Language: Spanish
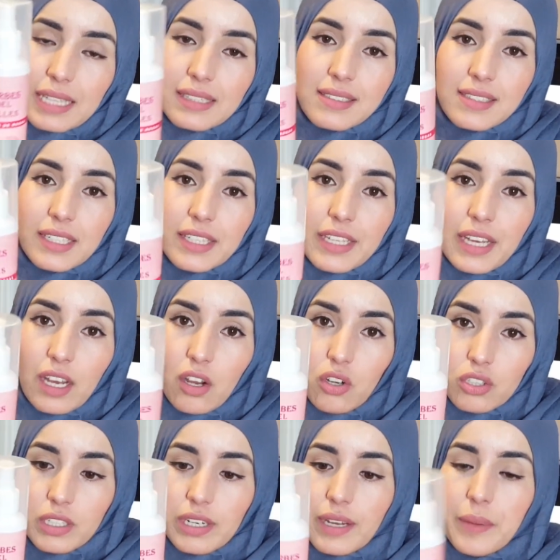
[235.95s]
Antes tenía
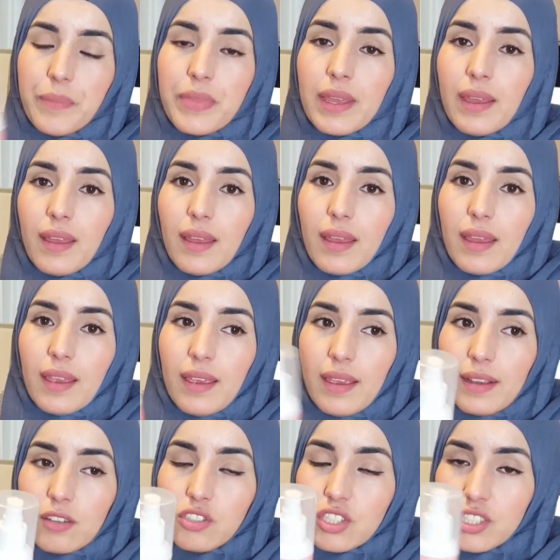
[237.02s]
otra
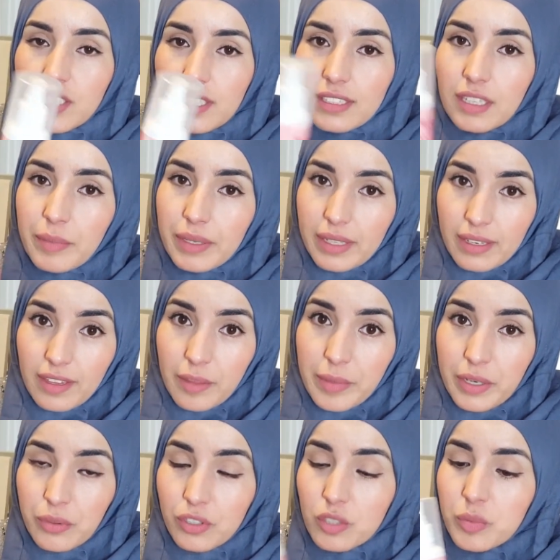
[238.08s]
eh, que os enseñé también que era de
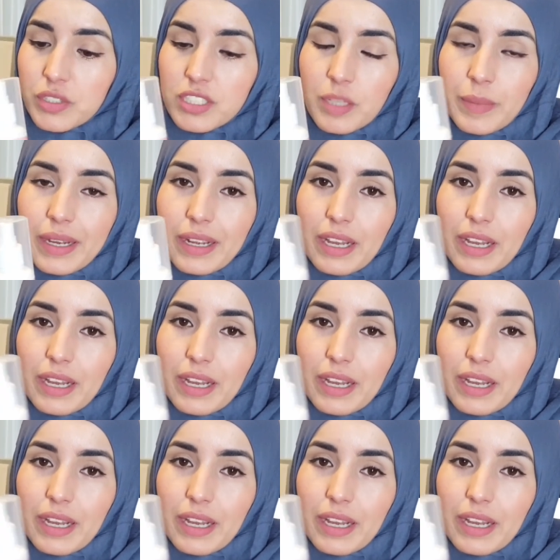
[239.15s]
Marruecos, pues se me